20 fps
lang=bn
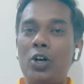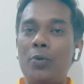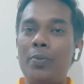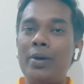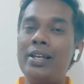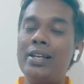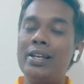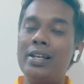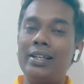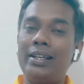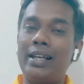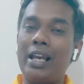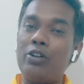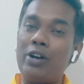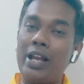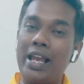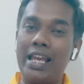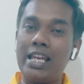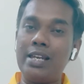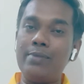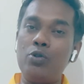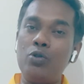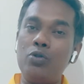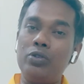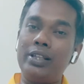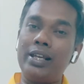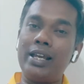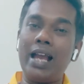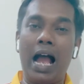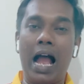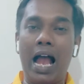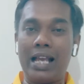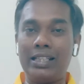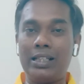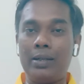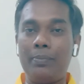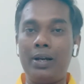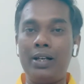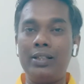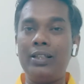হবে কেননা এই মুহূর্তে
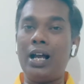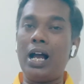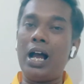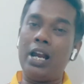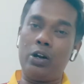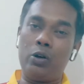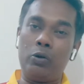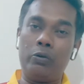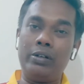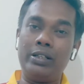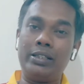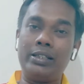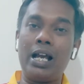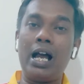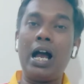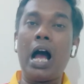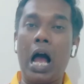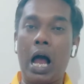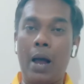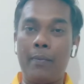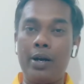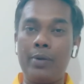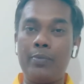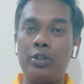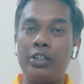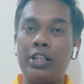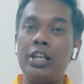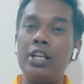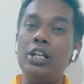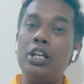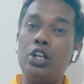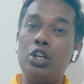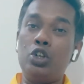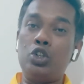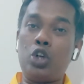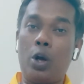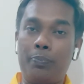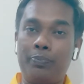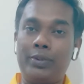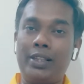হায়দ্রাবাদ আর উড়িষ্যা আমার মতে
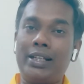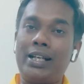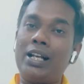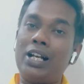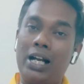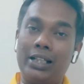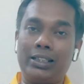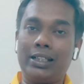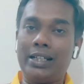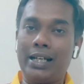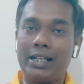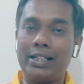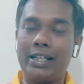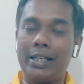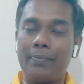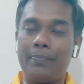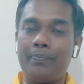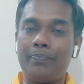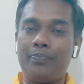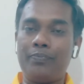সব থেকে খাতারনাক টিম